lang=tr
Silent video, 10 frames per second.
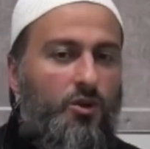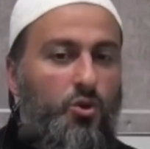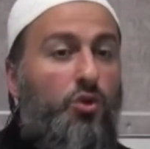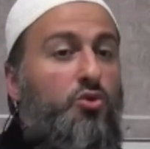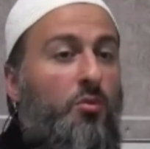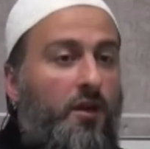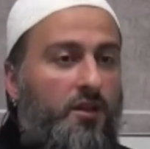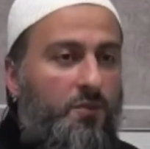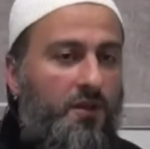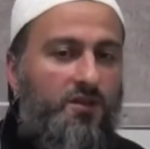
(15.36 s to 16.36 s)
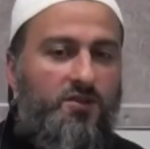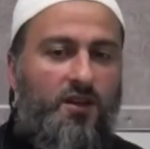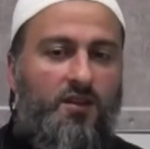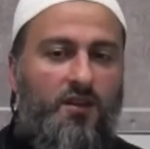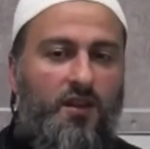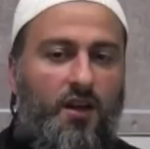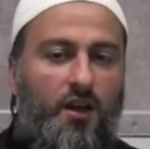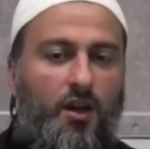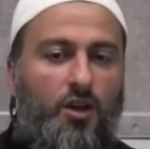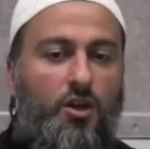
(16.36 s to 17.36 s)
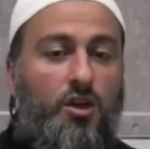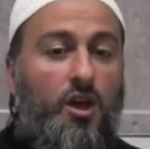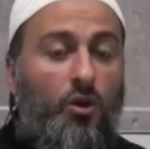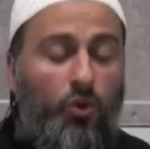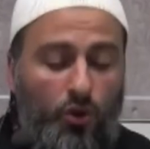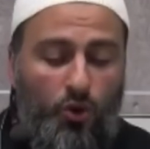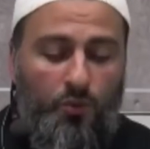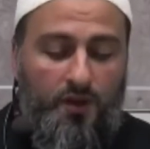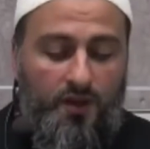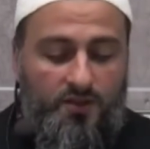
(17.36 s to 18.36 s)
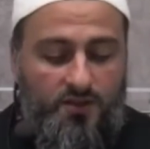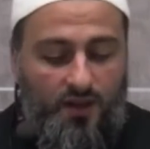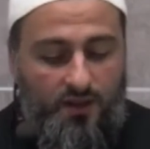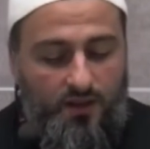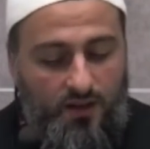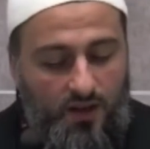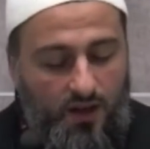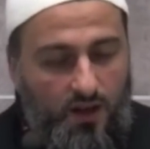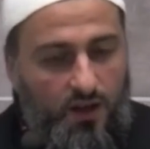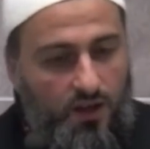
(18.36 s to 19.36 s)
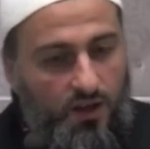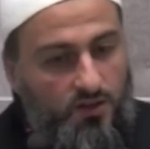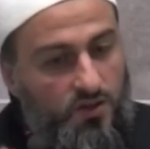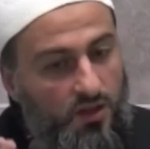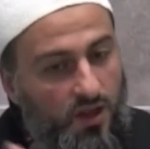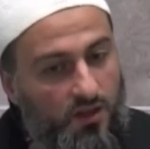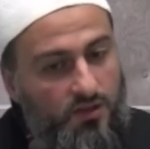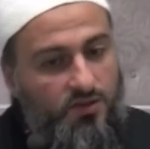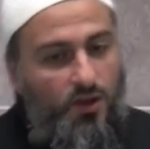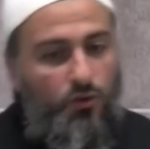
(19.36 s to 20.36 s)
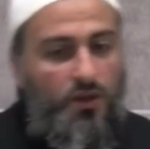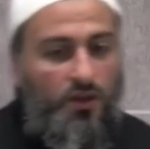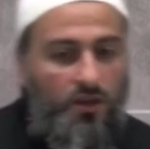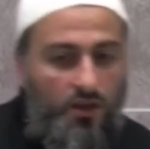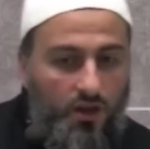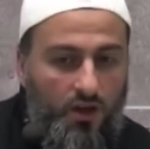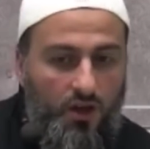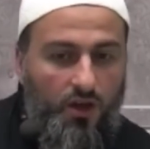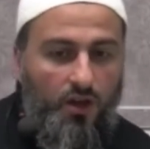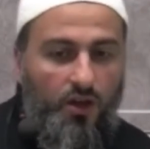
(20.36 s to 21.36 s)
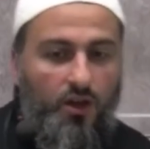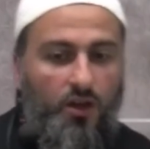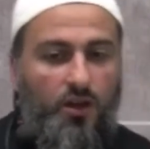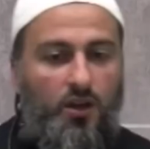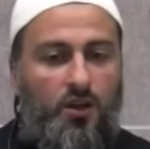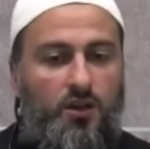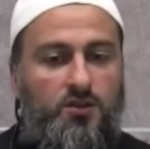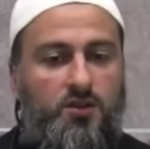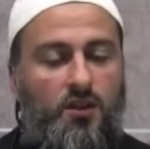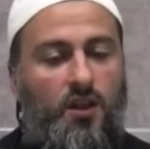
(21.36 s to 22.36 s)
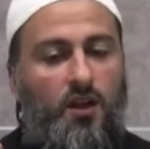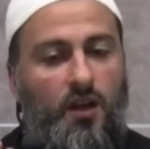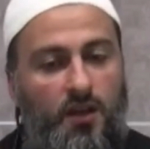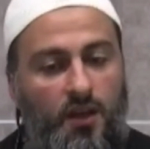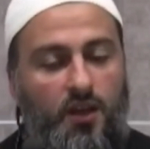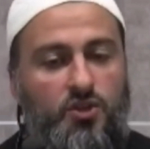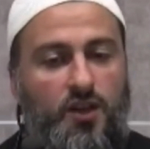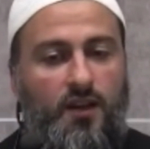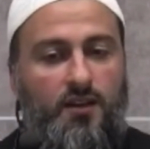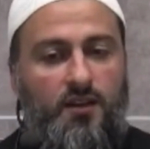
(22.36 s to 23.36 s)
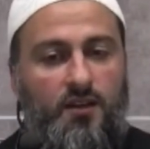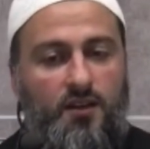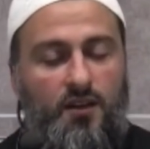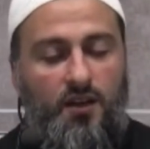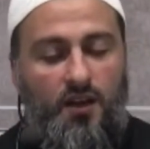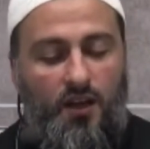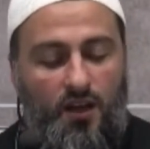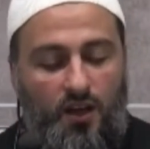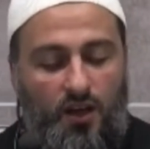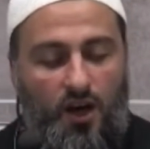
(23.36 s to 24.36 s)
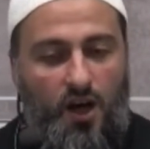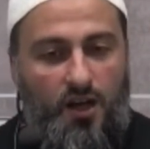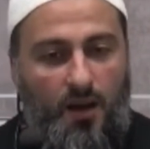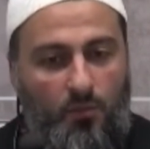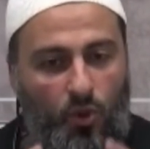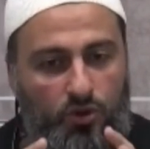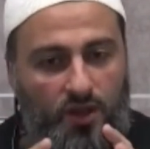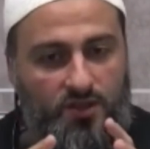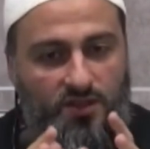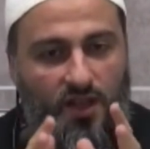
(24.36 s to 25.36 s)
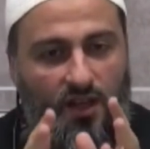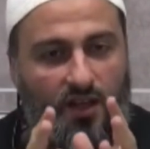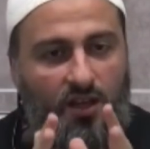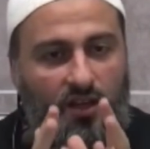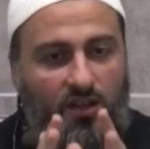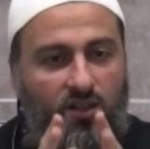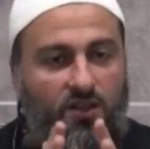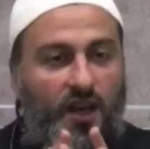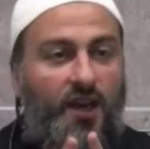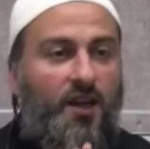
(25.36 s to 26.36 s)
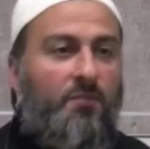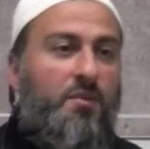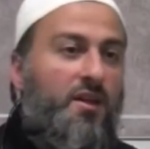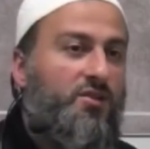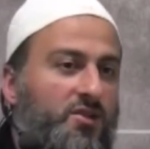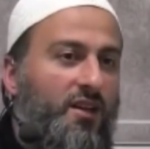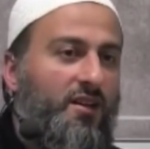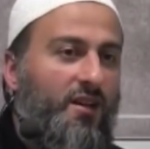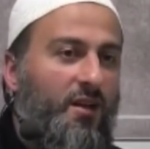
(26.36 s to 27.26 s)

Çok cömert bir insan, iyi huylu bir insan, insanların sevdiği, insanlarla iyi geçinen, haram noktasında kılı kırka yaran bir insan.